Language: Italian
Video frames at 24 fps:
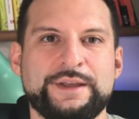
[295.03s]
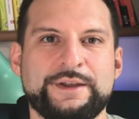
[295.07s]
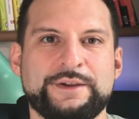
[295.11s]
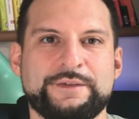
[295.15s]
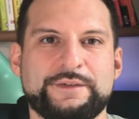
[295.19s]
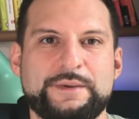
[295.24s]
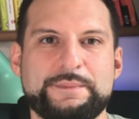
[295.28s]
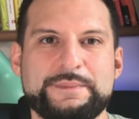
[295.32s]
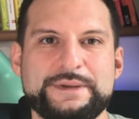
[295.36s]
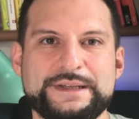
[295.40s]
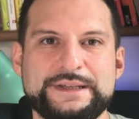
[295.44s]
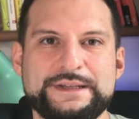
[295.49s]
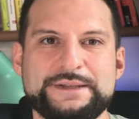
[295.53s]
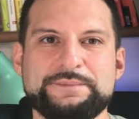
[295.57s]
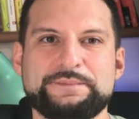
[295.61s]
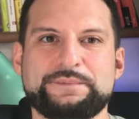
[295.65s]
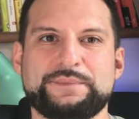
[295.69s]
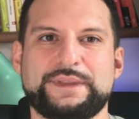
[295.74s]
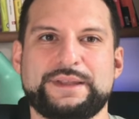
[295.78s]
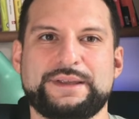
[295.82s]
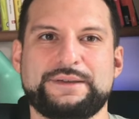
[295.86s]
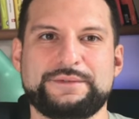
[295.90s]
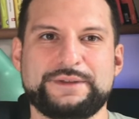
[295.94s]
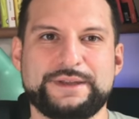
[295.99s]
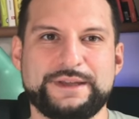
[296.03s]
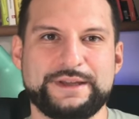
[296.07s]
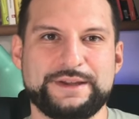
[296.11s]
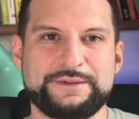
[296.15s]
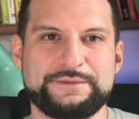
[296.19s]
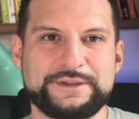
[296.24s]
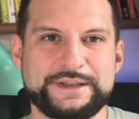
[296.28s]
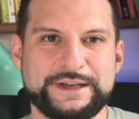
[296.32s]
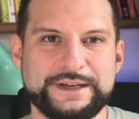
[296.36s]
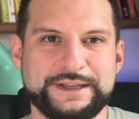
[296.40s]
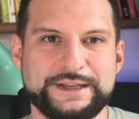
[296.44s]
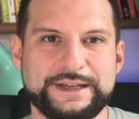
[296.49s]
Va bene, vi eh,
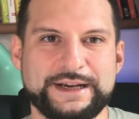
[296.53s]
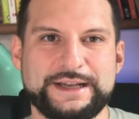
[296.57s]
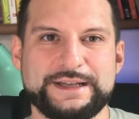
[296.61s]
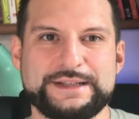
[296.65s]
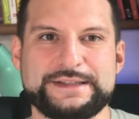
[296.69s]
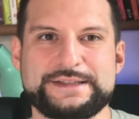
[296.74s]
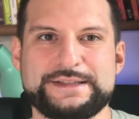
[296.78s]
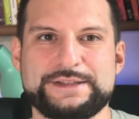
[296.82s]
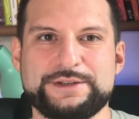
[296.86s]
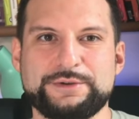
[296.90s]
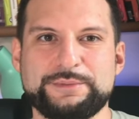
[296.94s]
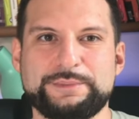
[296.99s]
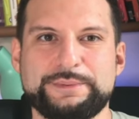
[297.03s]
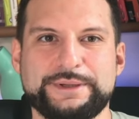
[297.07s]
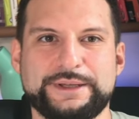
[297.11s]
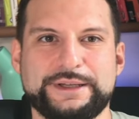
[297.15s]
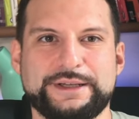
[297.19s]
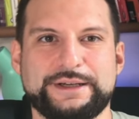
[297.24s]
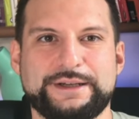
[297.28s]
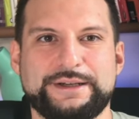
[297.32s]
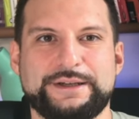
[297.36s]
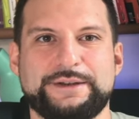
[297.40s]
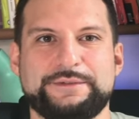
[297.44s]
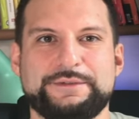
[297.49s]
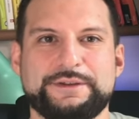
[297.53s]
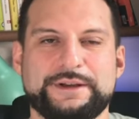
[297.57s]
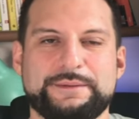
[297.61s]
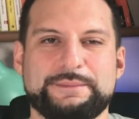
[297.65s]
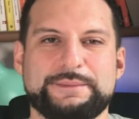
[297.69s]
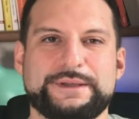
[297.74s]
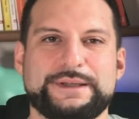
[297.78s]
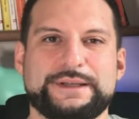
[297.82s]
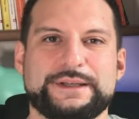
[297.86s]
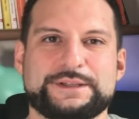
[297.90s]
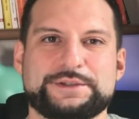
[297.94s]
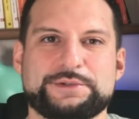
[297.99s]
ringrazio per
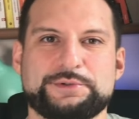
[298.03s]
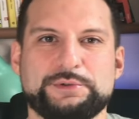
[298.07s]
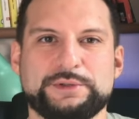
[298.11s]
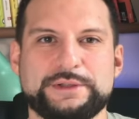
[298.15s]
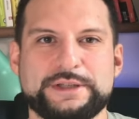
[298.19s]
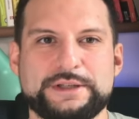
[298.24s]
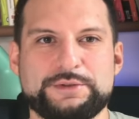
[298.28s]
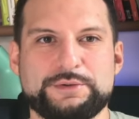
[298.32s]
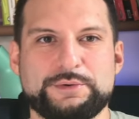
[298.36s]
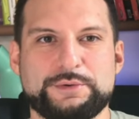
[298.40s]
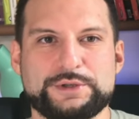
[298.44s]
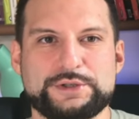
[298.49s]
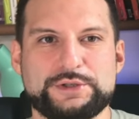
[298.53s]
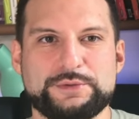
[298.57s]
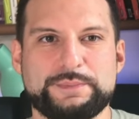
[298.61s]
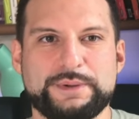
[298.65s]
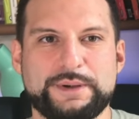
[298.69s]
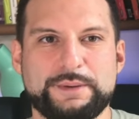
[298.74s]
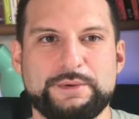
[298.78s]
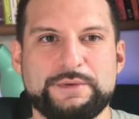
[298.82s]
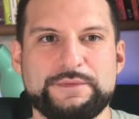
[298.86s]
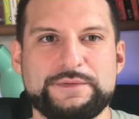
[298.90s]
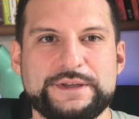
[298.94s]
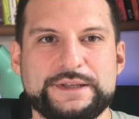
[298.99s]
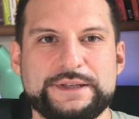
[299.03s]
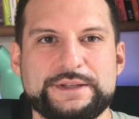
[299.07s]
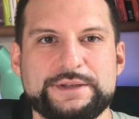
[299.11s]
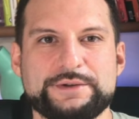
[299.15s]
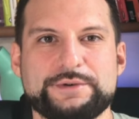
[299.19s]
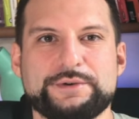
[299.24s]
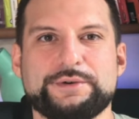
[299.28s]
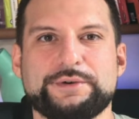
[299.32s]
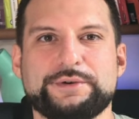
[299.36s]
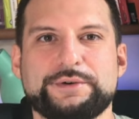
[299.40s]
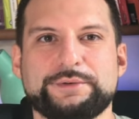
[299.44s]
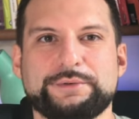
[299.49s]
avermi ascoltato in questo primo
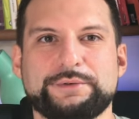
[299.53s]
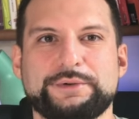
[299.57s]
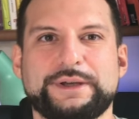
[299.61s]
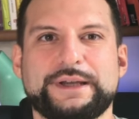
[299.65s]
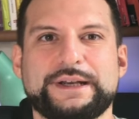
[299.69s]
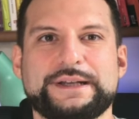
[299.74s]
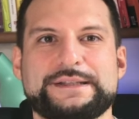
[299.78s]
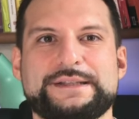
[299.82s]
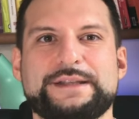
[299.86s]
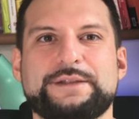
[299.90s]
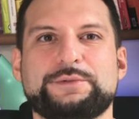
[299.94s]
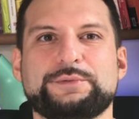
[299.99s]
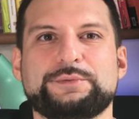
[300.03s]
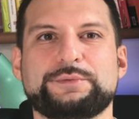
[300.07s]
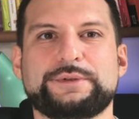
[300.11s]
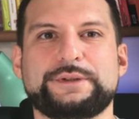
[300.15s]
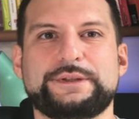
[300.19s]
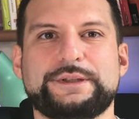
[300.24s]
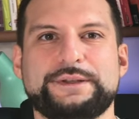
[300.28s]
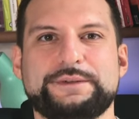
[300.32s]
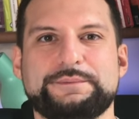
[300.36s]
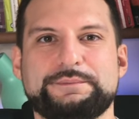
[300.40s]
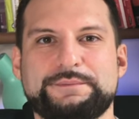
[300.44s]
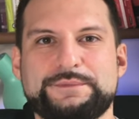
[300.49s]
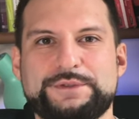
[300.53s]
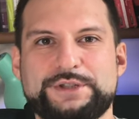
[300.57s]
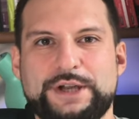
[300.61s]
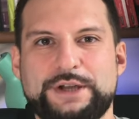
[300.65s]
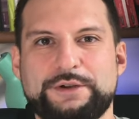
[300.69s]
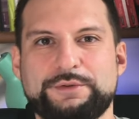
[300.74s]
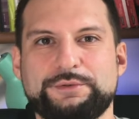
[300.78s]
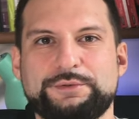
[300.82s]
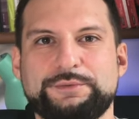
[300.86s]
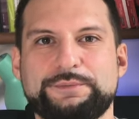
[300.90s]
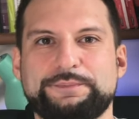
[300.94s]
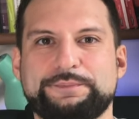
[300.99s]
video, eh, un grazie a tutti,
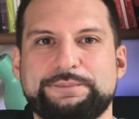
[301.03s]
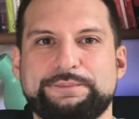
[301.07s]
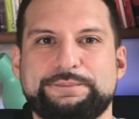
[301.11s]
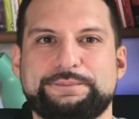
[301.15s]
ciao!